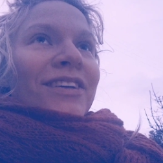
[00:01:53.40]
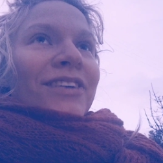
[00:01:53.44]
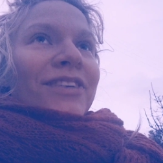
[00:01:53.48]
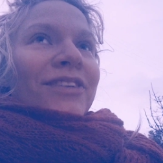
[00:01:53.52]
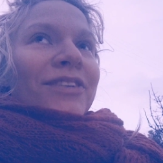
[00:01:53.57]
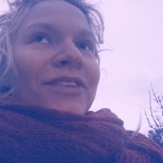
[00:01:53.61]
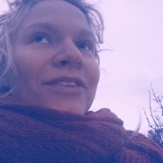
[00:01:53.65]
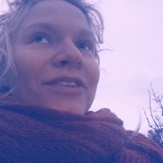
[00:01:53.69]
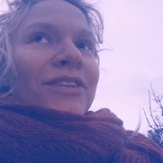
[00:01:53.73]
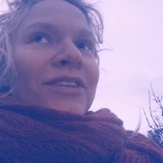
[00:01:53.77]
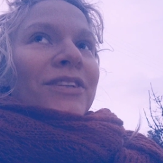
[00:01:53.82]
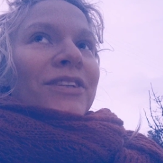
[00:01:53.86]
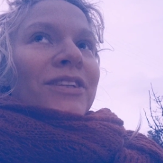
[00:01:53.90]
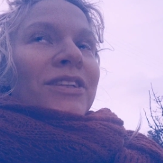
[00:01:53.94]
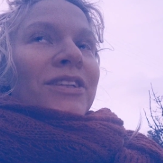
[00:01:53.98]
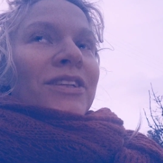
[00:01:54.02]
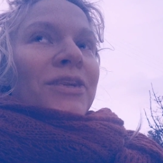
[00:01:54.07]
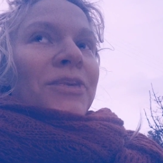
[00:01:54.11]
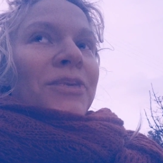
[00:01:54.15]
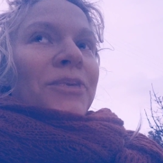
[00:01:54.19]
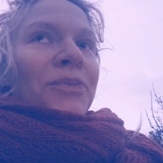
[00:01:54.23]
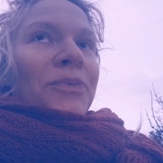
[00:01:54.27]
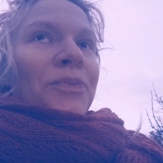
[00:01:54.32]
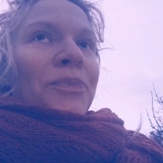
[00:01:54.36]
Und
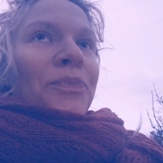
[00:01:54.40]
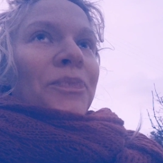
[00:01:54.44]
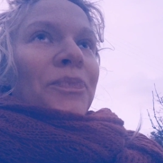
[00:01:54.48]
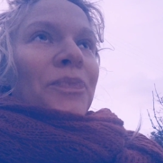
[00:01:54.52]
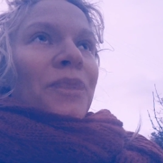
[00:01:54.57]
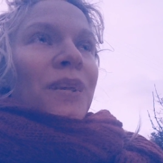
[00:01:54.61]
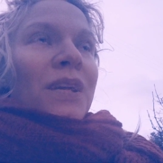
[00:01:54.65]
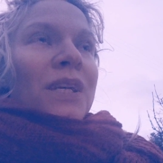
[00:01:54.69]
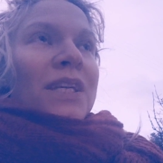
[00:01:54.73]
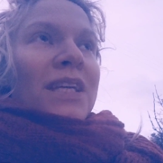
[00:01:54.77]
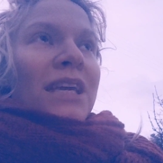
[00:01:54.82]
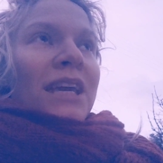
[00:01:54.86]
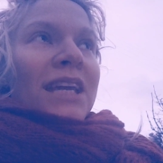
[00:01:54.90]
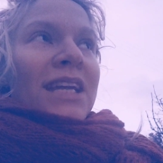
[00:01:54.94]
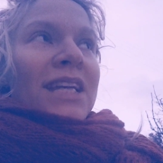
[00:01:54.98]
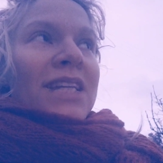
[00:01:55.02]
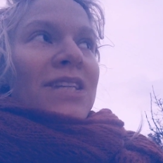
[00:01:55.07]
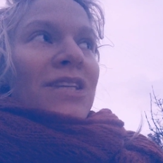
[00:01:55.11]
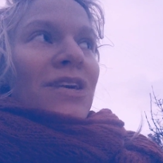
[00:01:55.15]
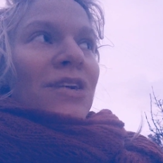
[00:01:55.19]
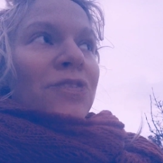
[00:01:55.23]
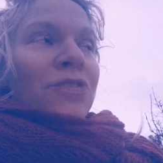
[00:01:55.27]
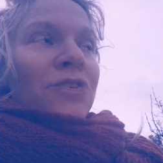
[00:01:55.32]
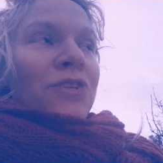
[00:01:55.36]
ich kenne
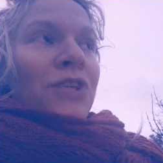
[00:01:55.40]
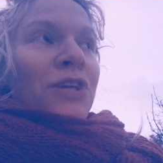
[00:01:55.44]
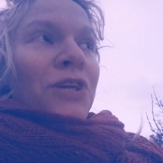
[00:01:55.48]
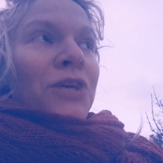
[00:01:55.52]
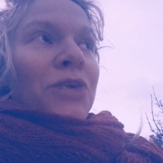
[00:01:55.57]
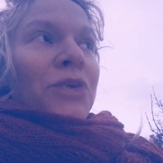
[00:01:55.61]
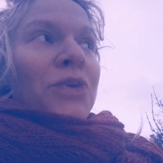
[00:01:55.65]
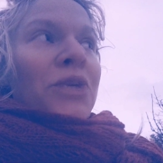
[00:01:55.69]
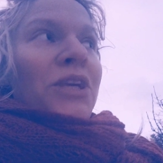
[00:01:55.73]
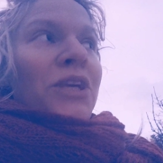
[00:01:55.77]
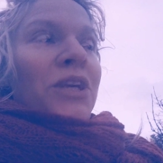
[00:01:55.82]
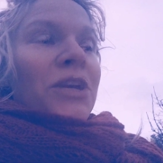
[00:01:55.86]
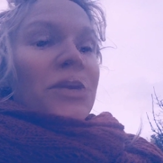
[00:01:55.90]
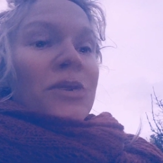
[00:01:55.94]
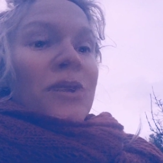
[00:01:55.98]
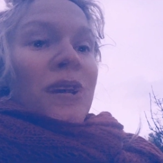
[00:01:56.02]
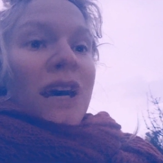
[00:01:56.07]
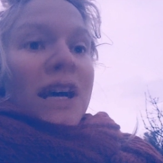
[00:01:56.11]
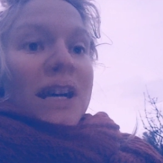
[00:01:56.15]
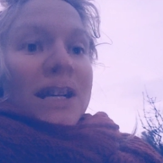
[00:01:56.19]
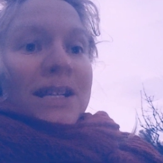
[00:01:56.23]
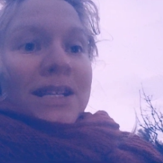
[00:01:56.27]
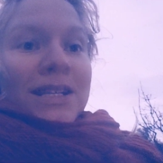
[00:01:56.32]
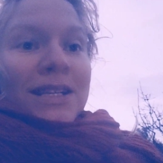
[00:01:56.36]
das noch von der Uni
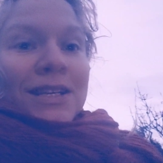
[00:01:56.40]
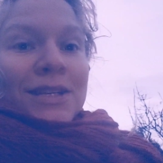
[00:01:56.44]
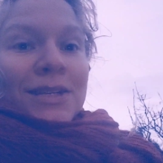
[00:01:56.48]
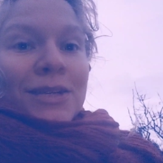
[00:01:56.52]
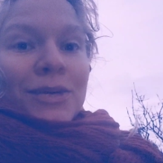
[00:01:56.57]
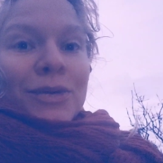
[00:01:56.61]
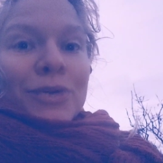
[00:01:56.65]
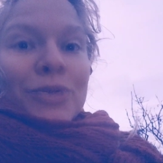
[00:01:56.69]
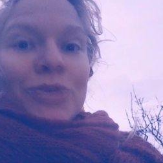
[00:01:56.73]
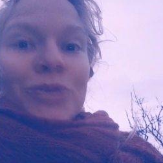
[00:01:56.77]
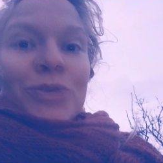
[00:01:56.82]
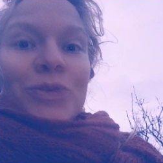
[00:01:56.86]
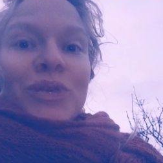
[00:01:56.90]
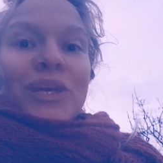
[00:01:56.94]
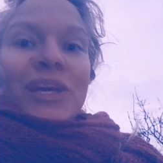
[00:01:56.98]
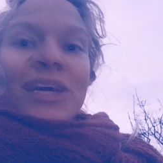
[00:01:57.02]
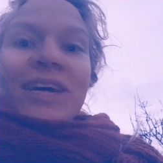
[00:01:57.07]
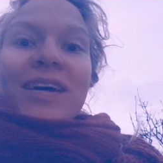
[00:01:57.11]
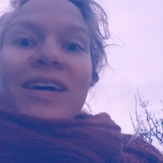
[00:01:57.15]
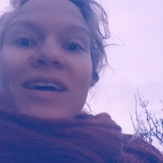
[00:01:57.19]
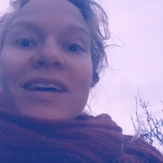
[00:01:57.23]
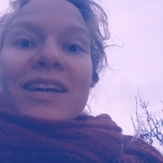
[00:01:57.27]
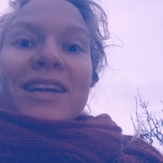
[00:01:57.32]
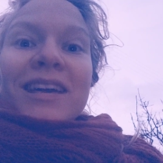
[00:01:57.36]
oder als ich als
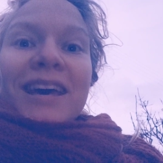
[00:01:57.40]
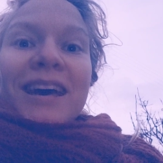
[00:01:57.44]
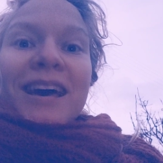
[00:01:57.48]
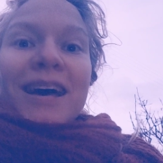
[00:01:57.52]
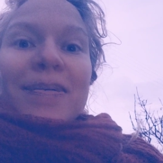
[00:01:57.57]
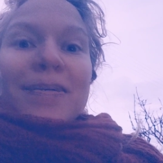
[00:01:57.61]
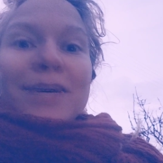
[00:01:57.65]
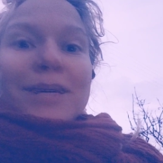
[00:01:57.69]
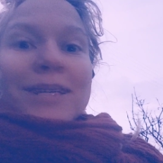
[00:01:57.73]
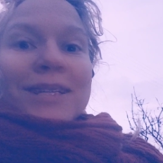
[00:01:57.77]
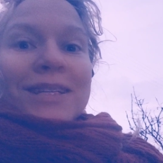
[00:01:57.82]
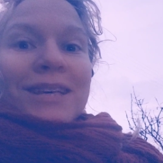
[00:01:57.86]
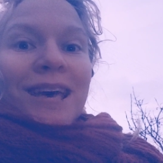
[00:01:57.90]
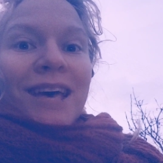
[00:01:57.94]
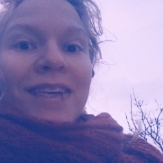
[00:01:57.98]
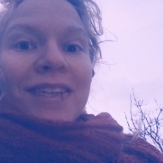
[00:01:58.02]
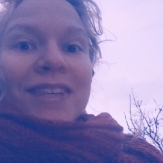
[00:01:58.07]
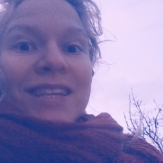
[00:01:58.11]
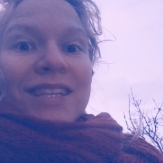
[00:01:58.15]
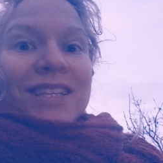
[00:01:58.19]
Grundschullehrerin gearbeitet habe,